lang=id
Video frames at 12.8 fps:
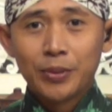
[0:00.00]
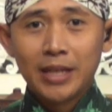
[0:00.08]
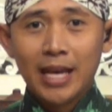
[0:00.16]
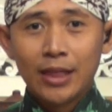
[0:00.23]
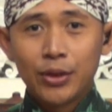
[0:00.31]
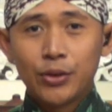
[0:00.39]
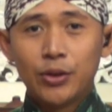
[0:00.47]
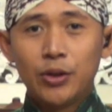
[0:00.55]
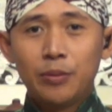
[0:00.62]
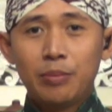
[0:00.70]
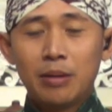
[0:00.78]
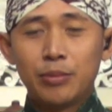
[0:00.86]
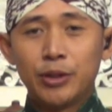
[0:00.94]

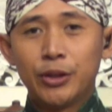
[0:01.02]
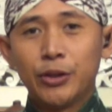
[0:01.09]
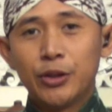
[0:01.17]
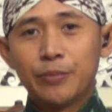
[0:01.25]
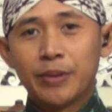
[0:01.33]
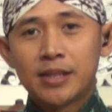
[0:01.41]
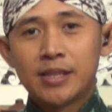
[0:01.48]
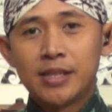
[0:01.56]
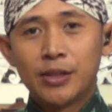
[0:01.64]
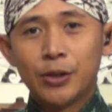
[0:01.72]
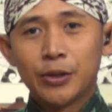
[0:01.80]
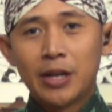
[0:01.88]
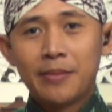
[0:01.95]
Supriyanto, pambudidaya
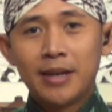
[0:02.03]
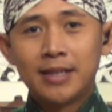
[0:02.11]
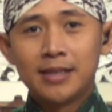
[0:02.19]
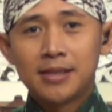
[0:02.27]
peksi Gold